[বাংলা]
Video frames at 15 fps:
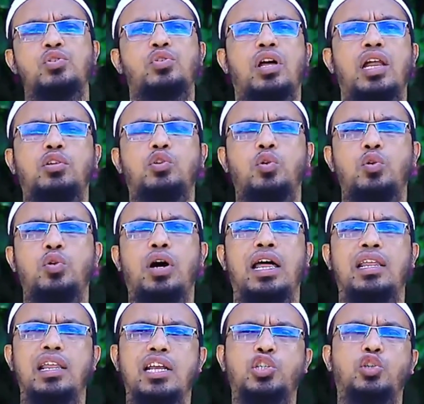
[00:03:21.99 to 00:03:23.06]
সলাৎ হলো
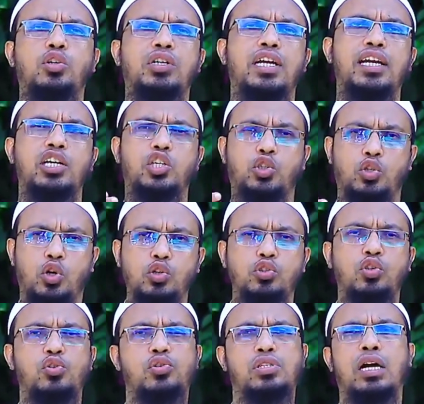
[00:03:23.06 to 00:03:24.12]
আল্লাহর সঙ্গে
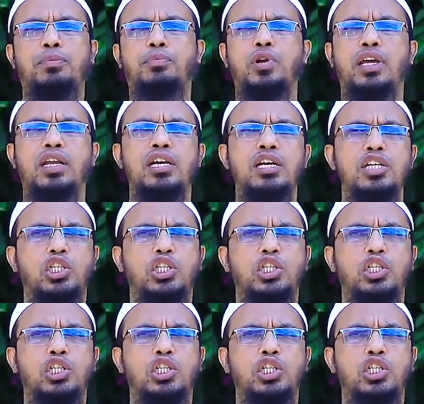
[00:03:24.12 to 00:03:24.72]
সংযোগ স্থাপনের